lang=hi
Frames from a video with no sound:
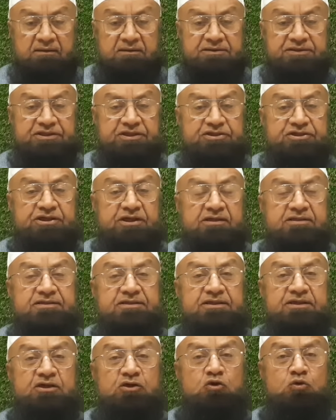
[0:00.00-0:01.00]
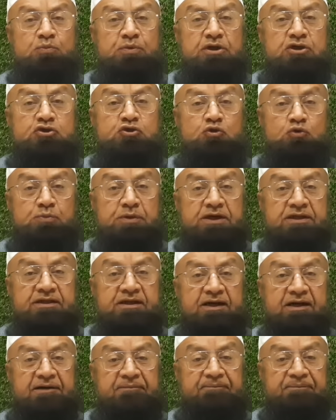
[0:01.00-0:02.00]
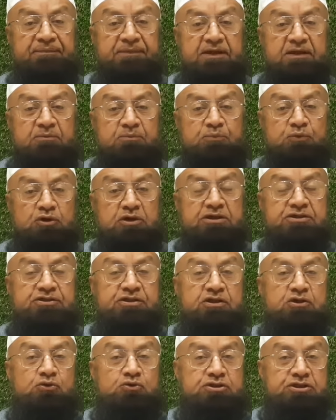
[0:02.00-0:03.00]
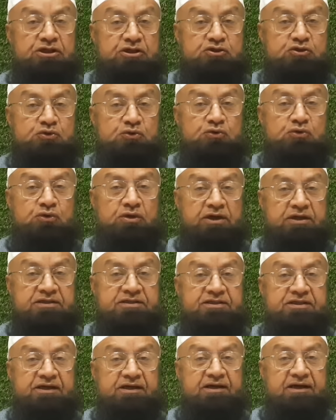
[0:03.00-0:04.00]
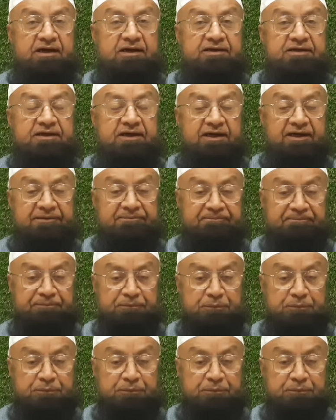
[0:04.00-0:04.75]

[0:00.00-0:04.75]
जिस शख्स के ऊपर शुबा था पुलिस ने उस शख्स को अरेस्ट कर लिया है